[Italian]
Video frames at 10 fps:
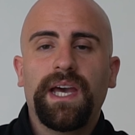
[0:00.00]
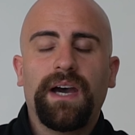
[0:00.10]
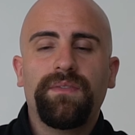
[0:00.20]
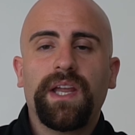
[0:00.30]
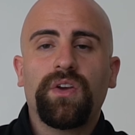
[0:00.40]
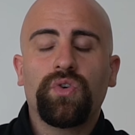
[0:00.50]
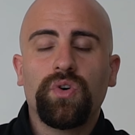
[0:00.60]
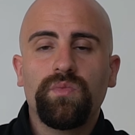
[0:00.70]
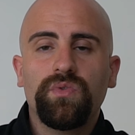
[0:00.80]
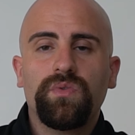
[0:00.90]
avrei
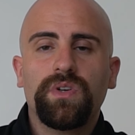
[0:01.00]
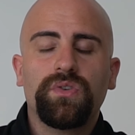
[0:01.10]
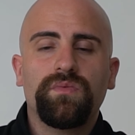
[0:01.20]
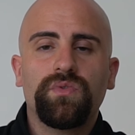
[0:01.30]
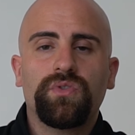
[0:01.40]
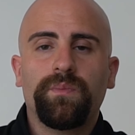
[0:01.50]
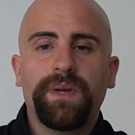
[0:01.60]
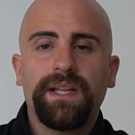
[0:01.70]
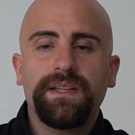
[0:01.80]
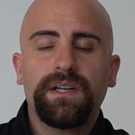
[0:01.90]
comunque dovuto
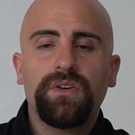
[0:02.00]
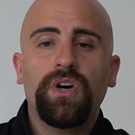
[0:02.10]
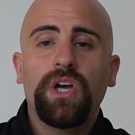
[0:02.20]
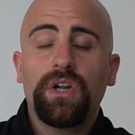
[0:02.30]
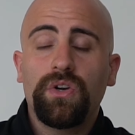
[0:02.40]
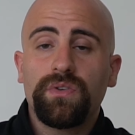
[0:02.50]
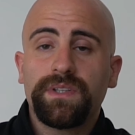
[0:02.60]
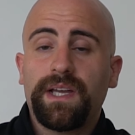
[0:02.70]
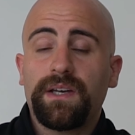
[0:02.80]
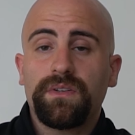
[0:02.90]
prenderlo
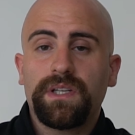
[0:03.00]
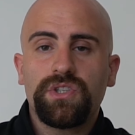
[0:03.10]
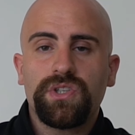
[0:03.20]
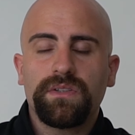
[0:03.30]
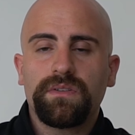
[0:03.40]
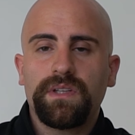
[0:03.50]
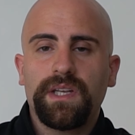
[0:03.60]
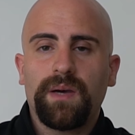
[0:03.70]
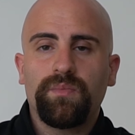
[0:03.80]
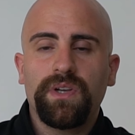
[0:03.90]
lontano dal centro di di
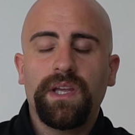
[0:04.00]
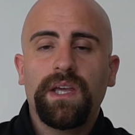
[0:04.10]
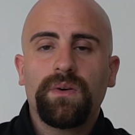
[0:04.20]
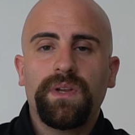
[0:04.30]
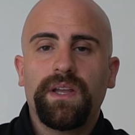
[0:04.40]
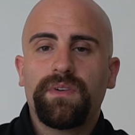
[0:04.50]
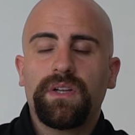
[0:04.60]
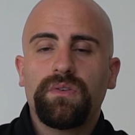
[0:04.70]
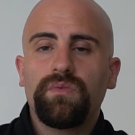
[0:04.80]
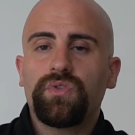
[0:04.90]
Napoli, quindi
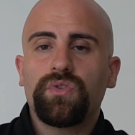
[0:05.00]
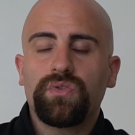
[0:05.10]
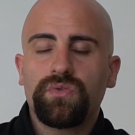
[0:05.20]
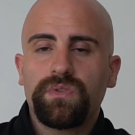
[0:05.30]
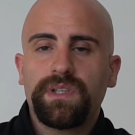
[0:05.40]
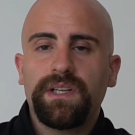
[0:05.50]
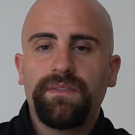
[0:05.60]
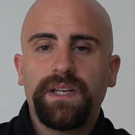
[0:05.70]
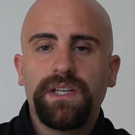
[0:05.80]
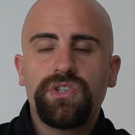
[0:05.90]
avrei dovuto con tutte le
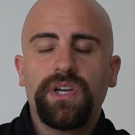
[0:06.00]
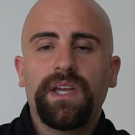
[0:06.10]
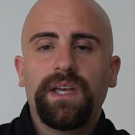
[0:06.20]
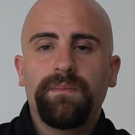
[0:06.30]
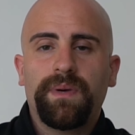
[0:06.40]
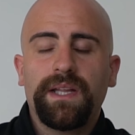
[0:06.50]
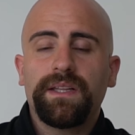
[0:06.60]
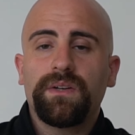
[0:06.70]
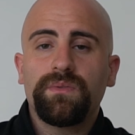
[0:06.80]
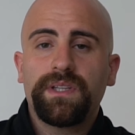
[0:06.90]
valigie
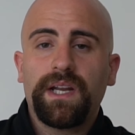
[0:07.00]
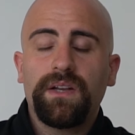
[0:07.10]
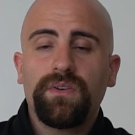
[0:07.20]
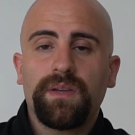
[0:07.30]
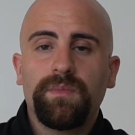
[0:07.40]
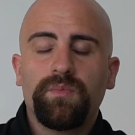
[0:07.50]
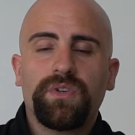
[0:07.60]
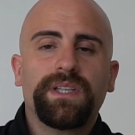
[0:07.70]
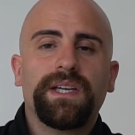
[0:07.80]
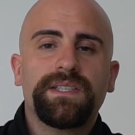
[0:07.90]
prendere un treno che mi
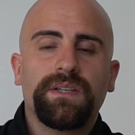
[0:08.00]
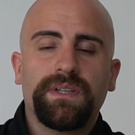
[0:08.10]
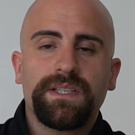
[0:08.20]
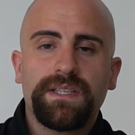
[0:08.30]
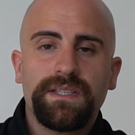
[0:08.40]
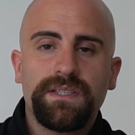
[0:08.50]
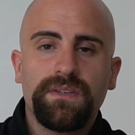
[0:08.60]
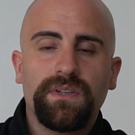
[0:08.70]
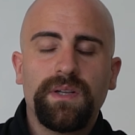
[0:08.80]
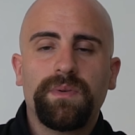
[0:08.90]
portasse a una
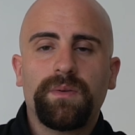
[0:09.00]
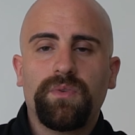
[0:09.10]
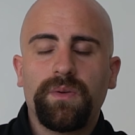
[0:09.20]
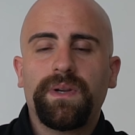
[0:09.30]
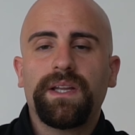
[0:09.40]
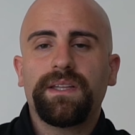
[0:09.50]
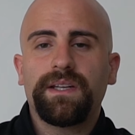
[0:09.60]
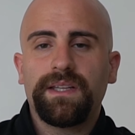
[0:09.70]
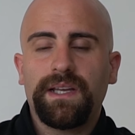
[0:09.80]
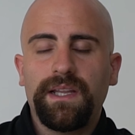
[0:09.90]
stazione per poi
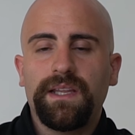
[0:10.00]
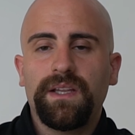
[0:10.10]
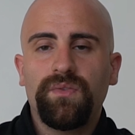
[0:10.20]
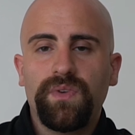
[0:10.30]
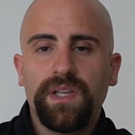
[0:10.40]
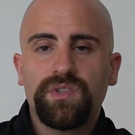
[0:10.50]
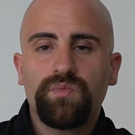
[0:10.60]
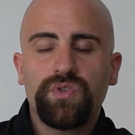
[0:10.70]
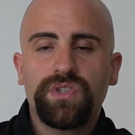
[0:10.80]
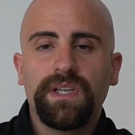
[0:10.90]
prendere da lì il
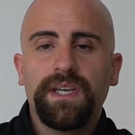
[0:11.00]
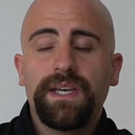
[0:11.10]
Flixbus